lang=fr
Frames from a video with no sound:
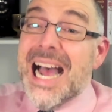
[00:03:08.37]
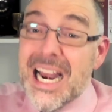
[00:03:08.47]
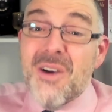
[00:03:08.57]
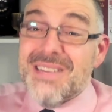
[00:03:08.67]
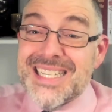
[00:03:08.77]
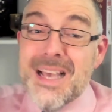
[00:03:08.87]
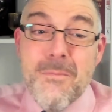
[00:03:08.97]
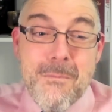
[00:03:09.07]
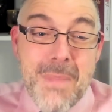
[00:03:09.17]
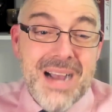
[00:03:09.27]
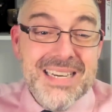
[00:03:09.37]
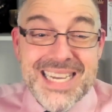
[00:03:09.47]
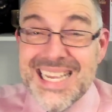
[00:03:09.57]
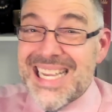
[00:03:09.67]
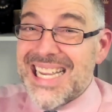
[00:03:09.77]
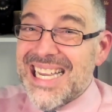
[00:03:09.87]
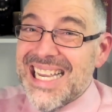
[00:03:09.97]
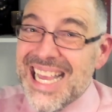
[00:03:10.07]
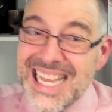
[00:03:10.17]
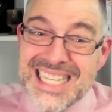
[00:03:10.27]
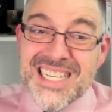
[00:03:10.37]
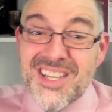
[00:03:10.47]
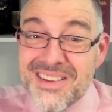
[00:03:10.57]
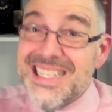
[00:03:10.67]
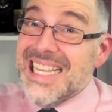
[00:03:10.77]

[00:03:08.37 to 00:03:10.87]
Alors, il semble manquer quelques